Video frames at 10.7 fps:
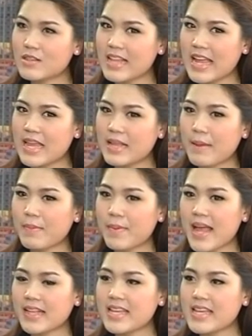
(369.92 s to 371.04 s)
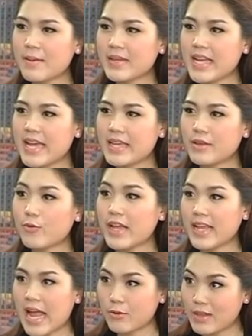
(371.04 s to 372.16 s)
ในในประเภทที่ยังไม่ได้อยู่ใน
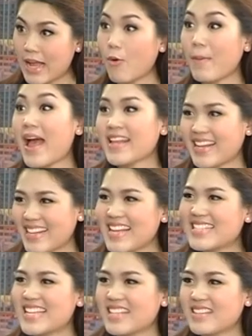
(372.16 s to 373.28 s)
การดูแลของแพทย์อย่างใกล้ชิด